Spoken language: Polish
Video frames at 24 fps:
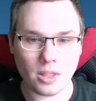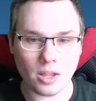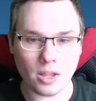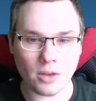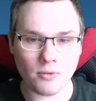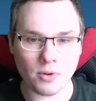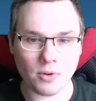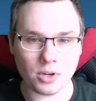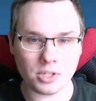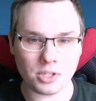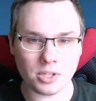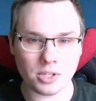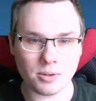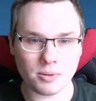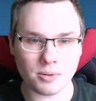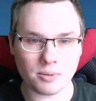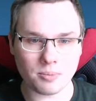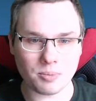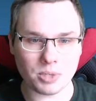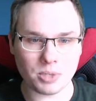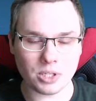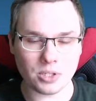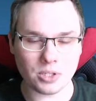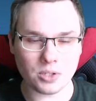właśnie
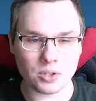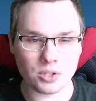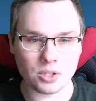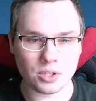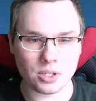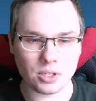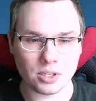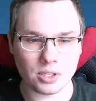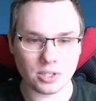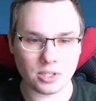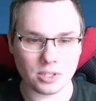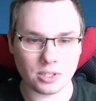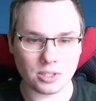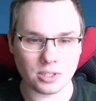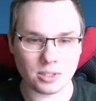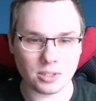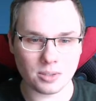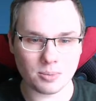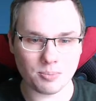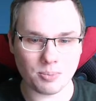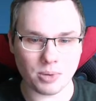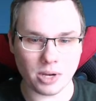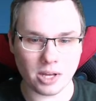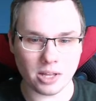przez to, że
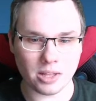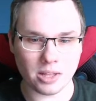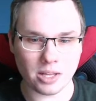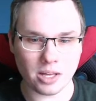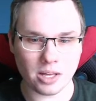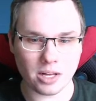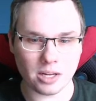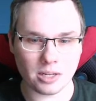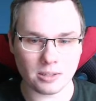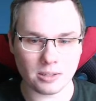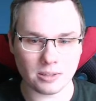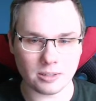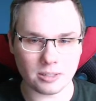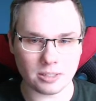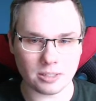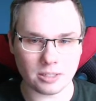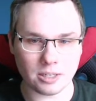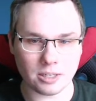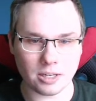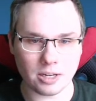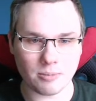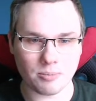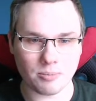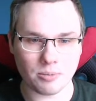spada
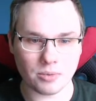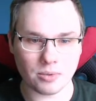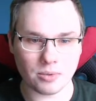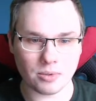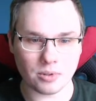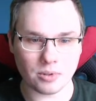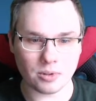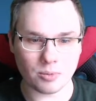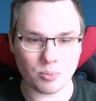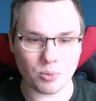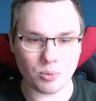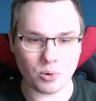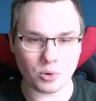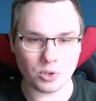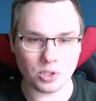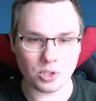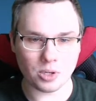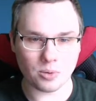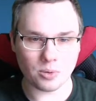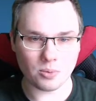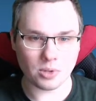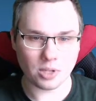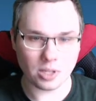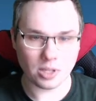nam
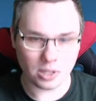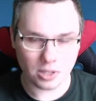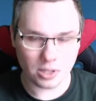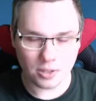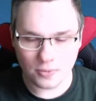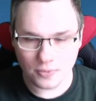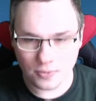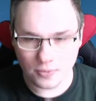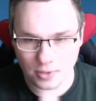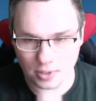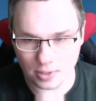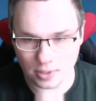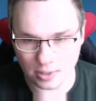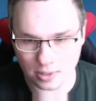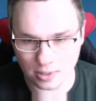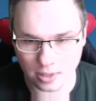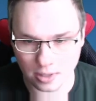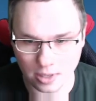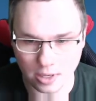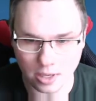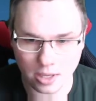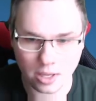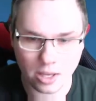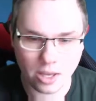podział na
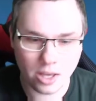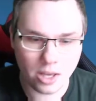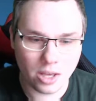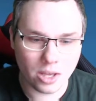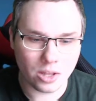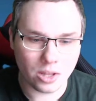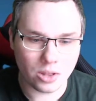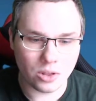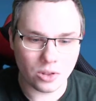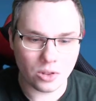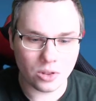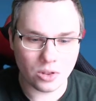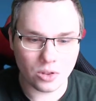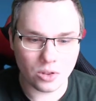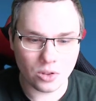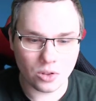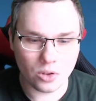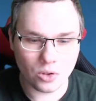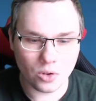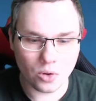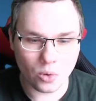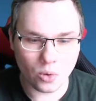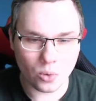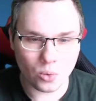dywizję,
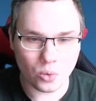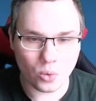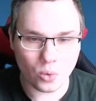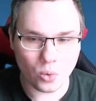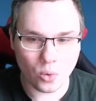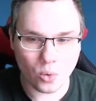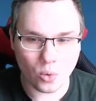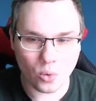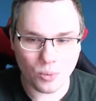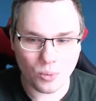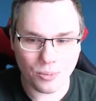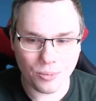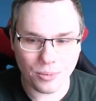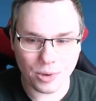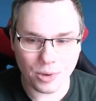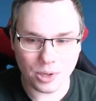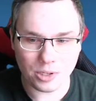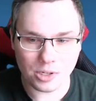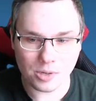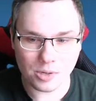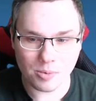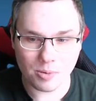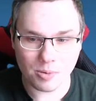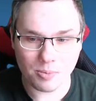no to
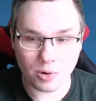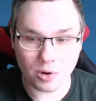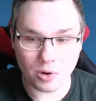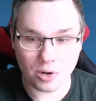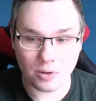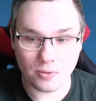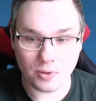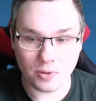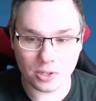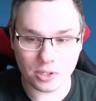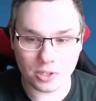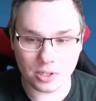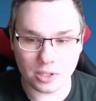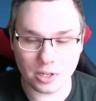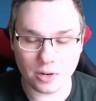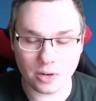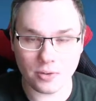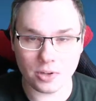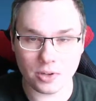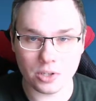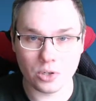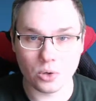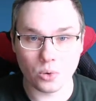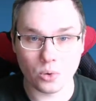będziemy mogli właśnie
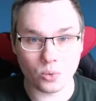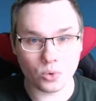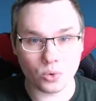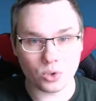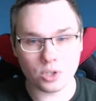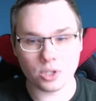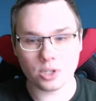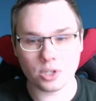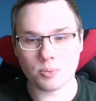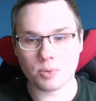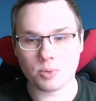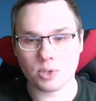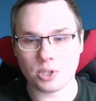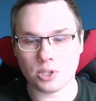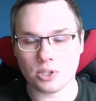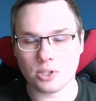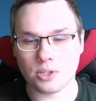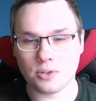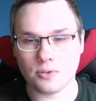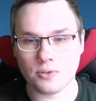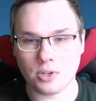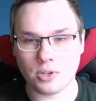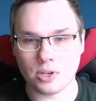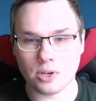trafiać różnych
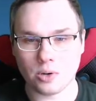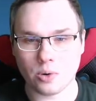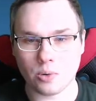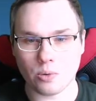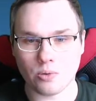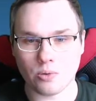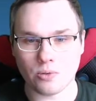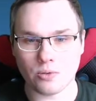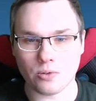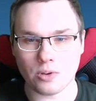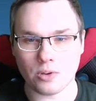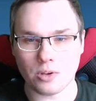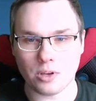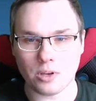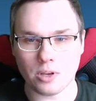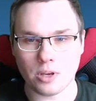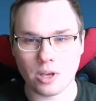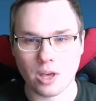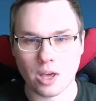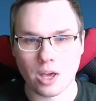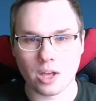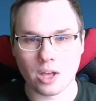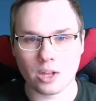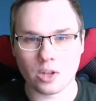przeciwników i
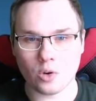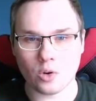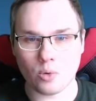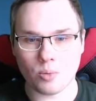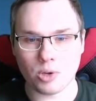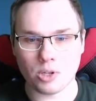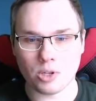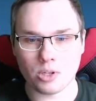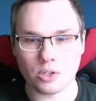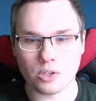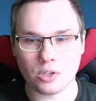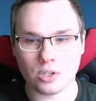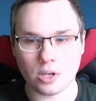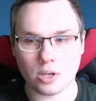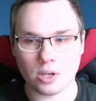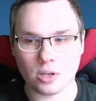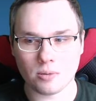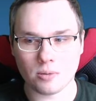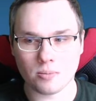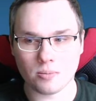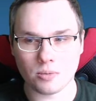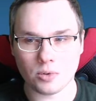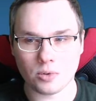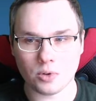to będzie
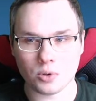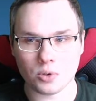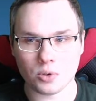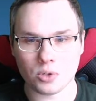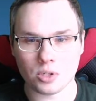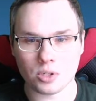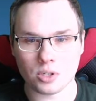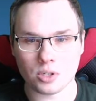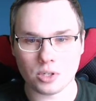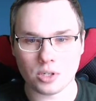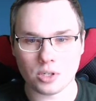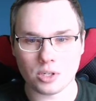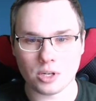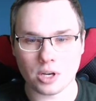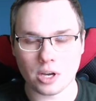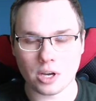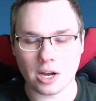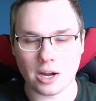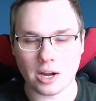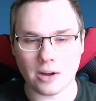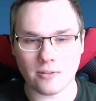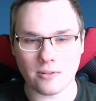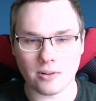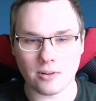dość
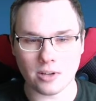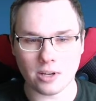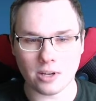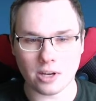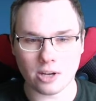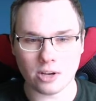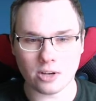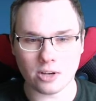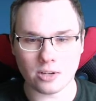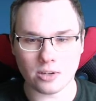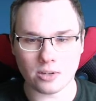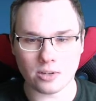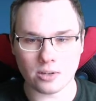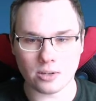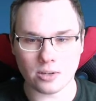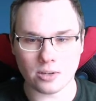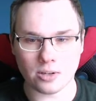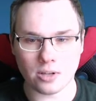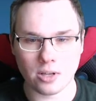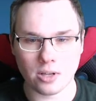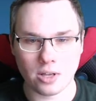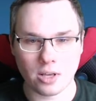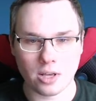ciekawe, jak e,